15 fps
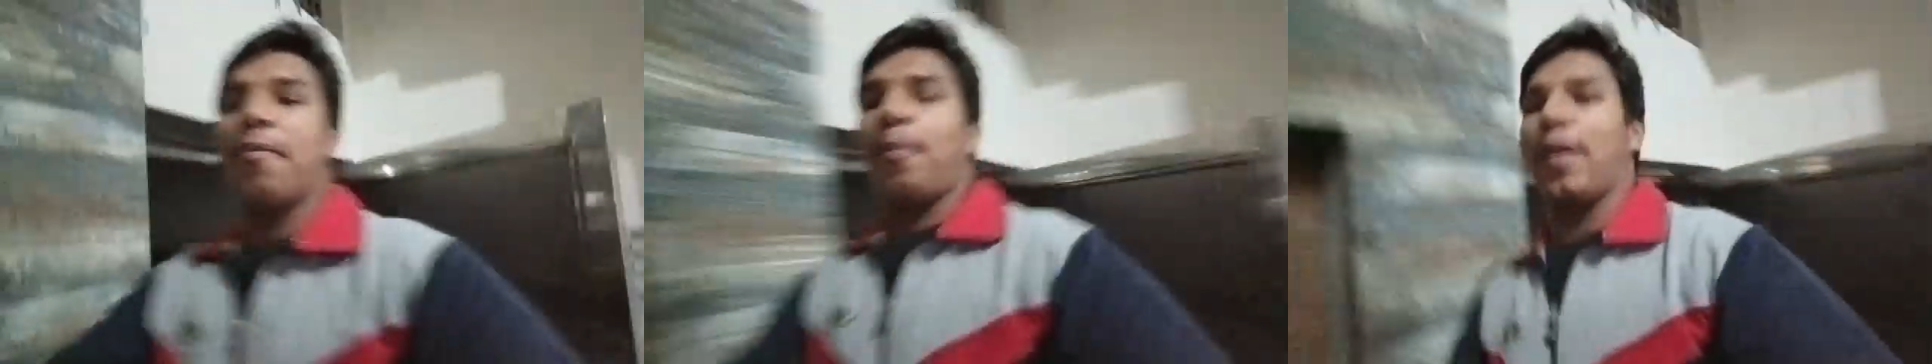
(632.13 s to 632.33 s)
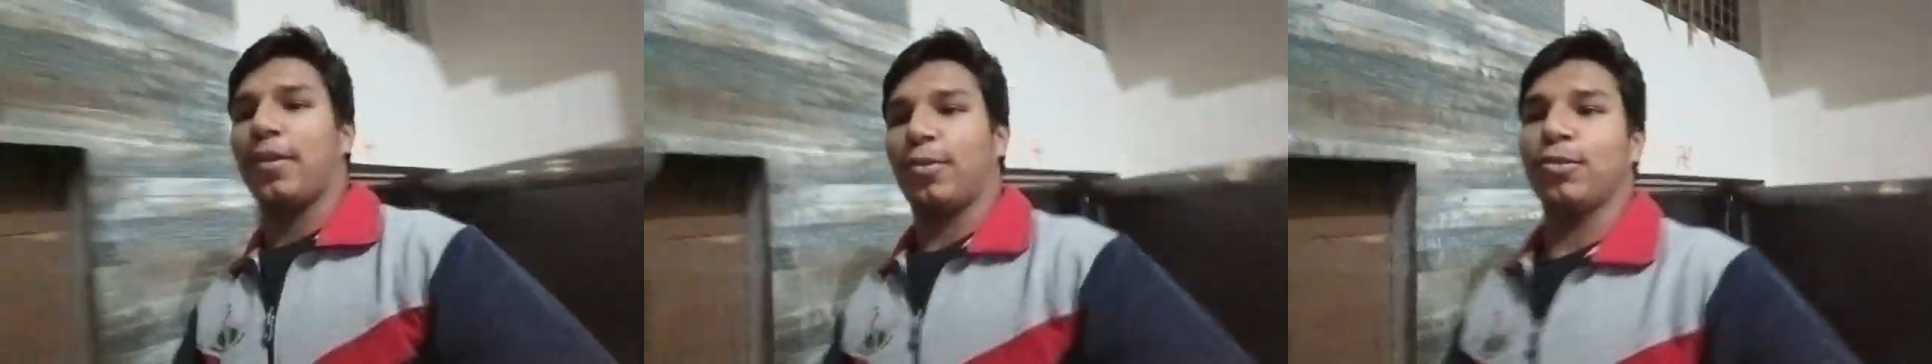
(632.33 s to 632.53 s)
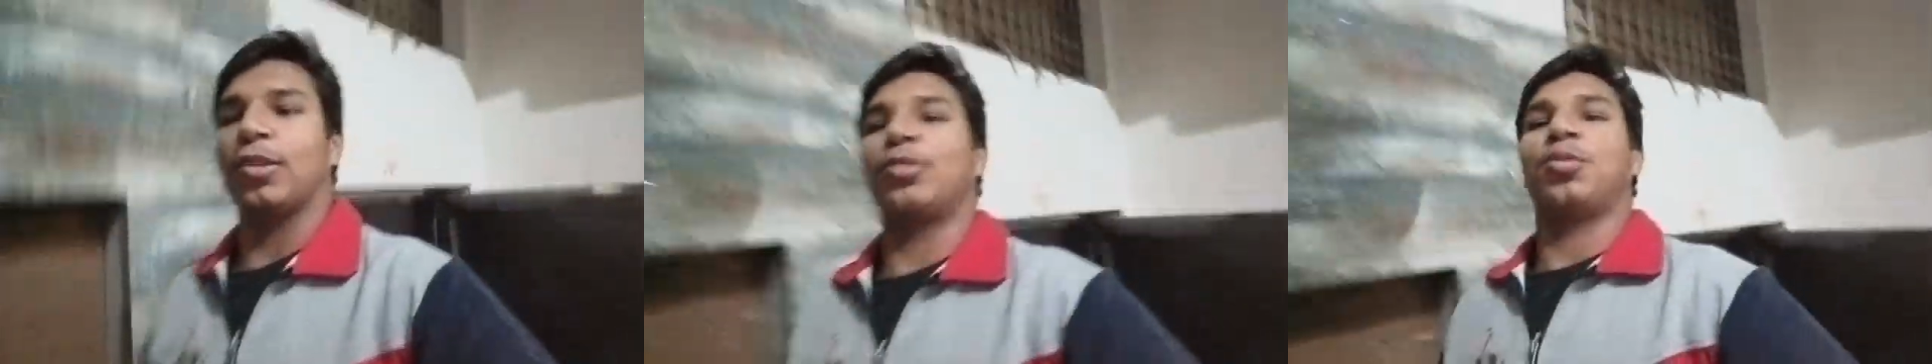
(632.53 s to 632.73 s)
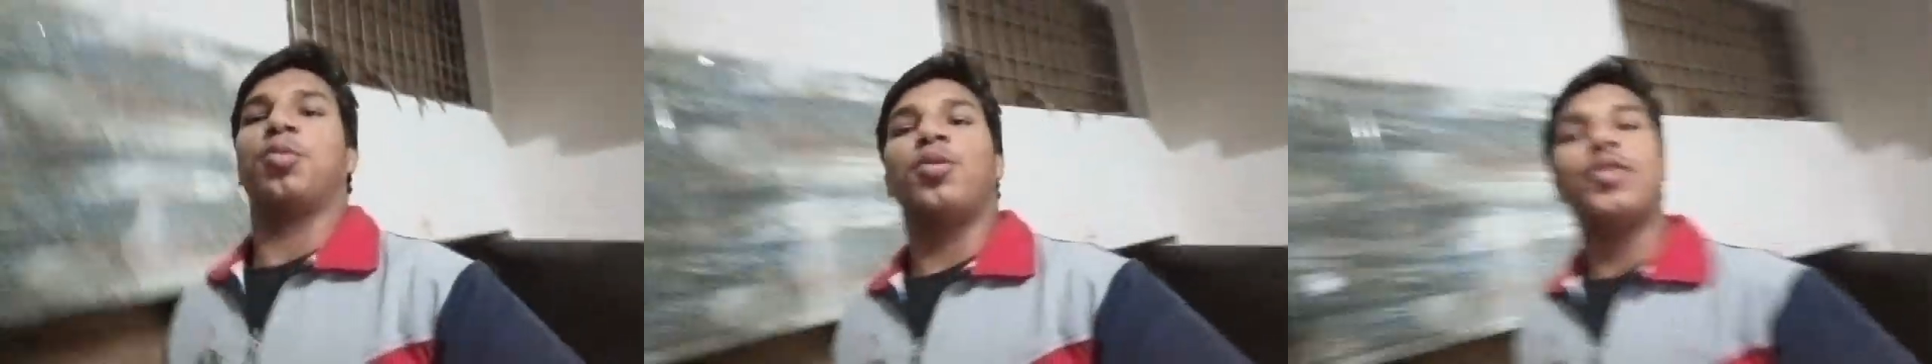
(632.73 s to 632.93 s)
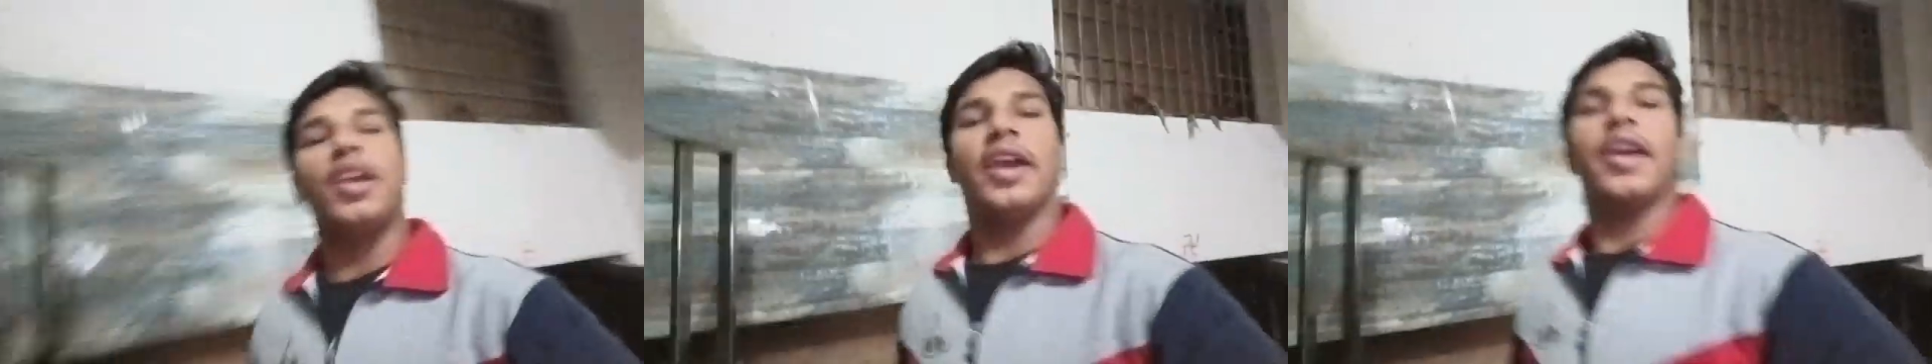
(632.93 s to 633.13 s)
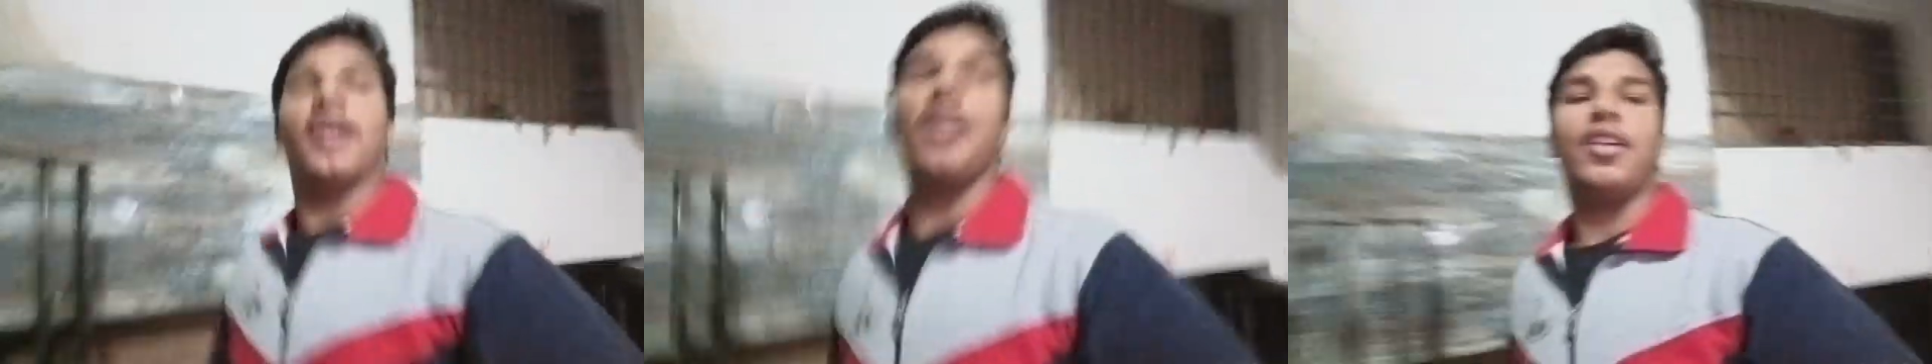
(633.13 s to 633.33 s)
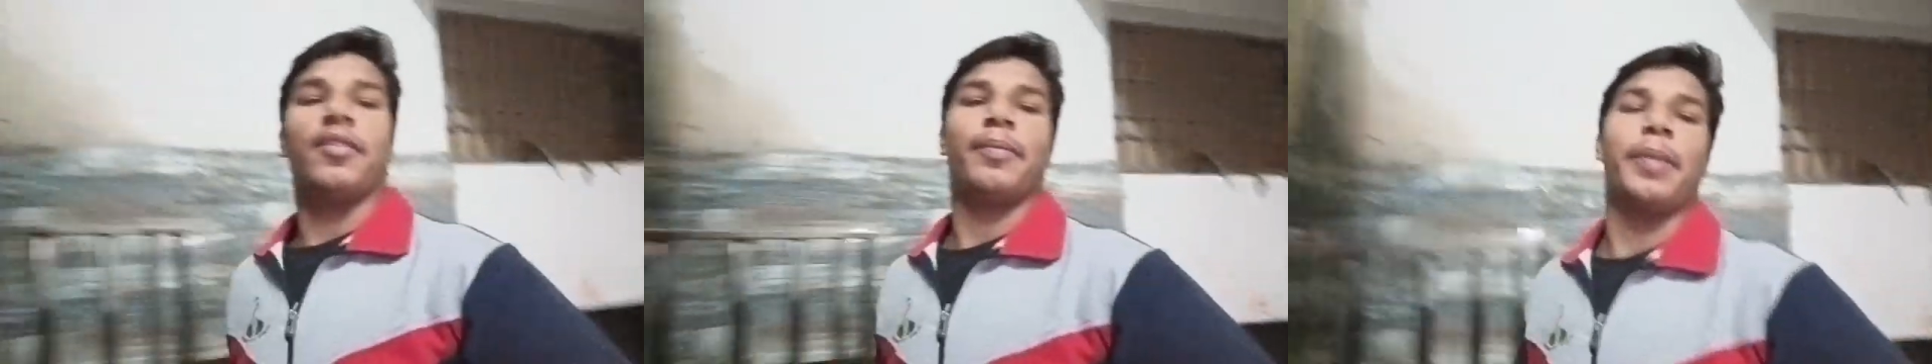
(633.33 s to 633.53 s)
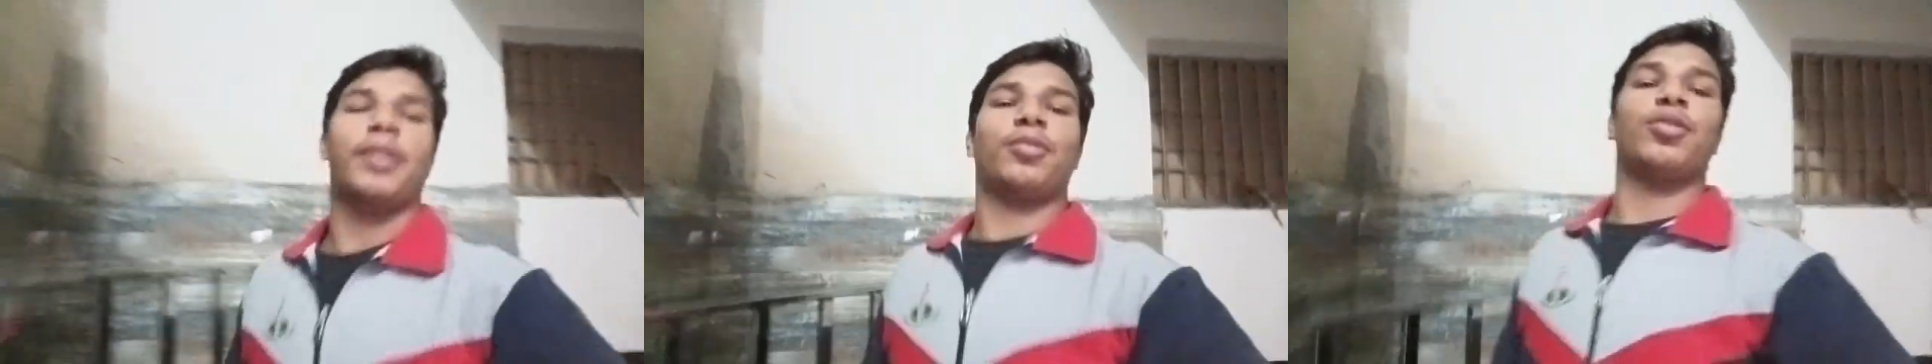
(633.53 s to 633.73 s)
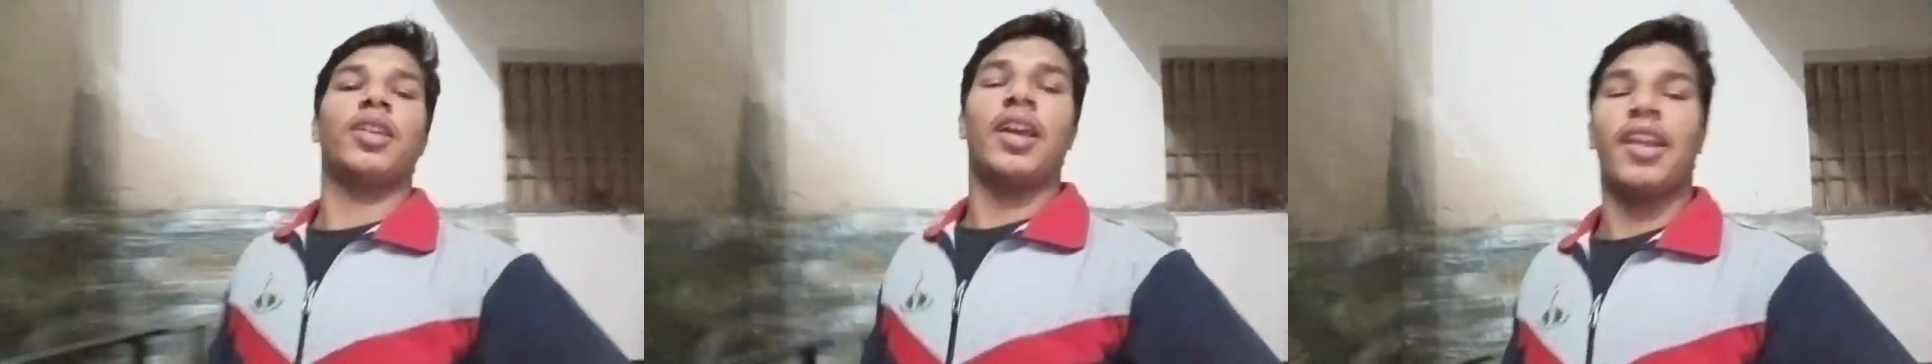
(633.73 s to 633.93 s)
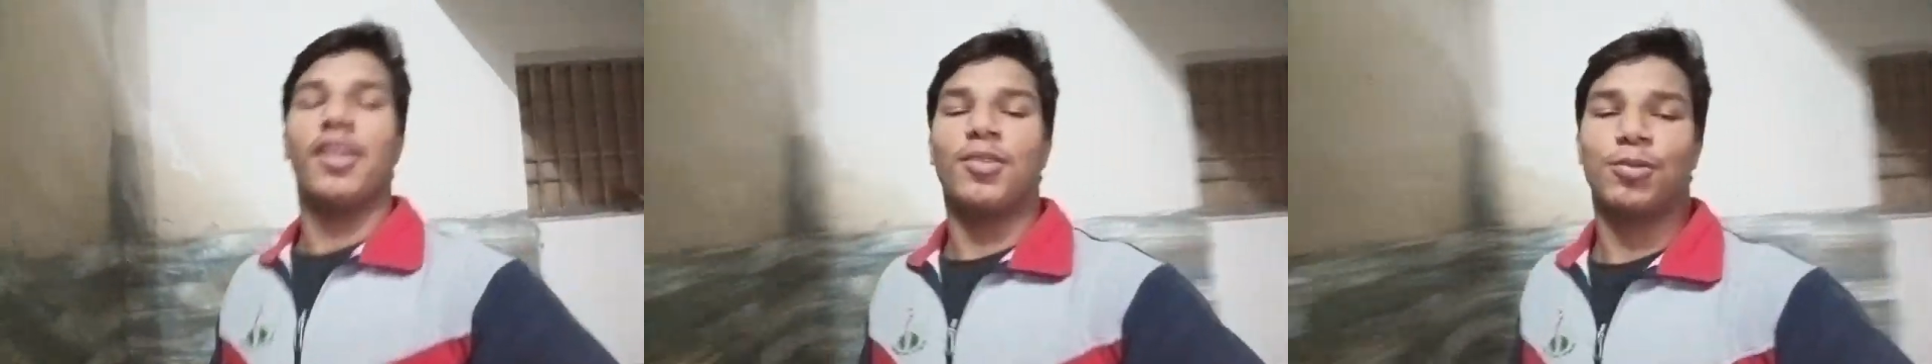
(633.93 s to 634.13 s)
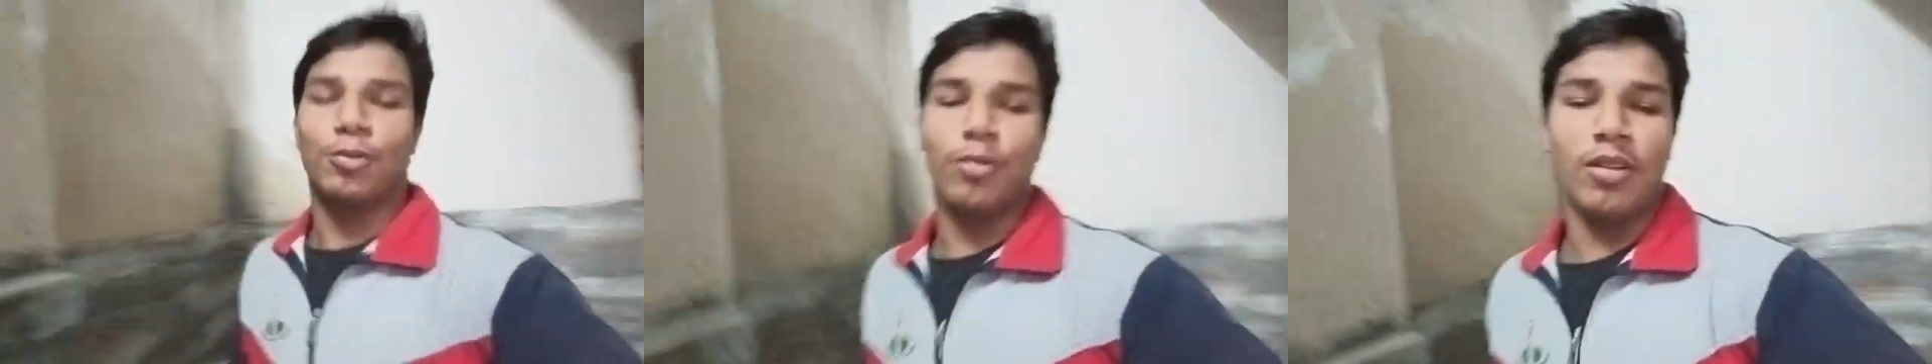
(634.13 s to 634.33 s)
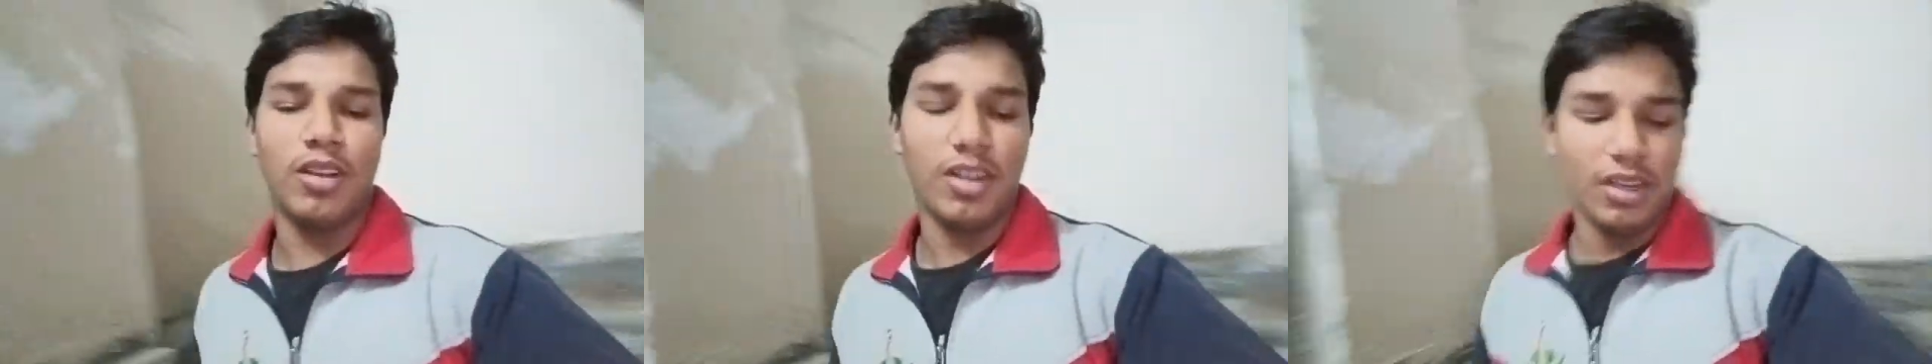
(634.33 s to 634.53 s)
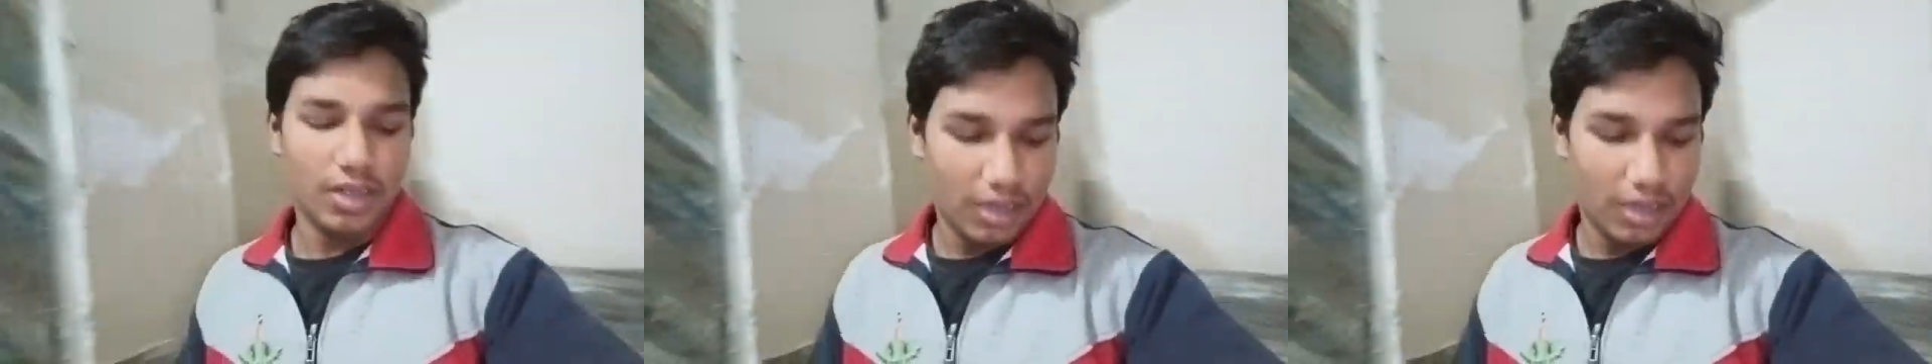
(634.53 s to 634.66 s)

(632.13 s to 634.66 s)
परसों तक सूख जाएगा परसों जाना है स्कूल